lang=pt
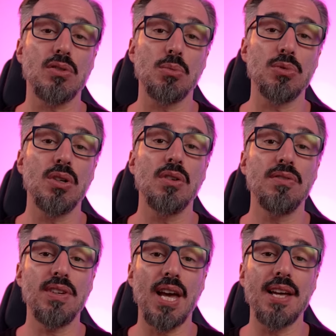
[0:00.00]
como
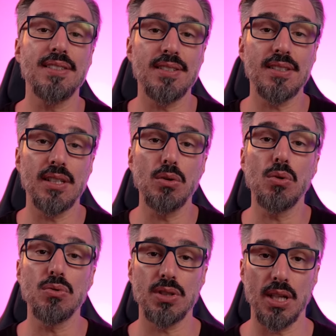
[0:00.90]
vieses
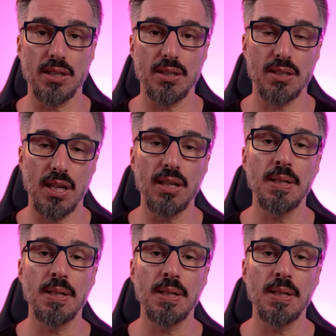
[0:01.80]
inconscientes inconscientes, tá?